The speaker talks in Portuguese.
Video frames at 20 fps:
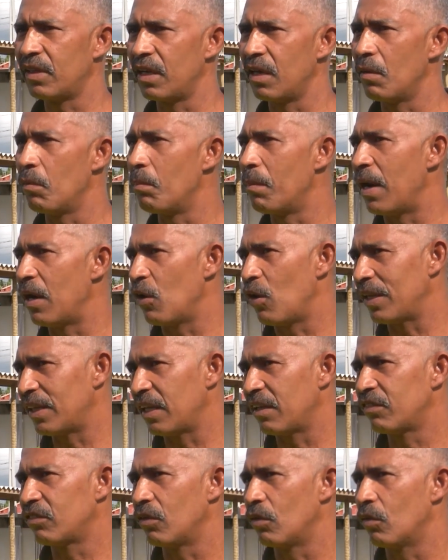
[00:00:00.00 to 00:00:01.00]
ter maior
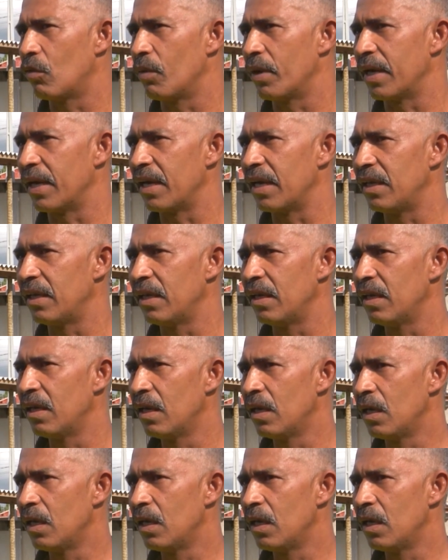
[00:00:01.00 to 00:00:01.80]
atenção com ele